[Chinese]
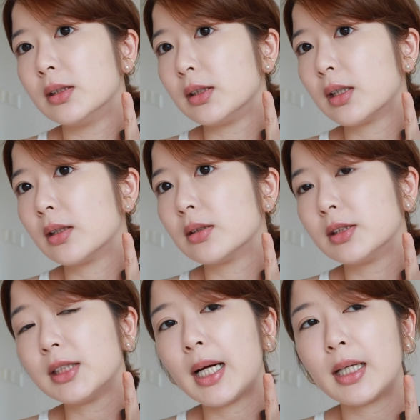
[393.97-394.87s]
你看，
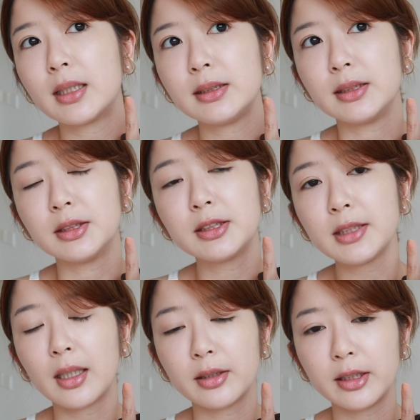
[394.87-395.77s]
而且它也是
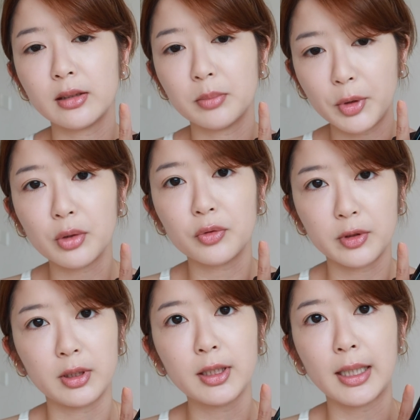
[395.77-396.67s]
上脸没有
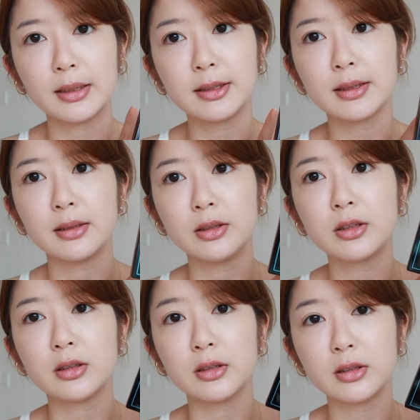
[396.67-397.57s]
粉感，这个就
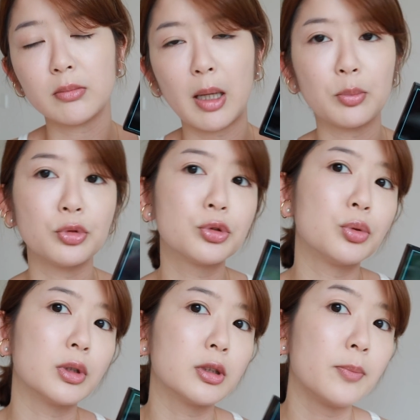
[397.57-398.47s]
真的是蛮不
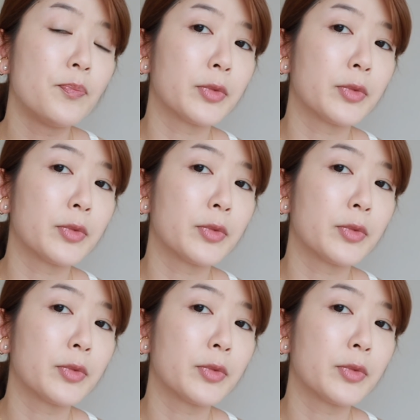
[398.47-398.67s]
错的。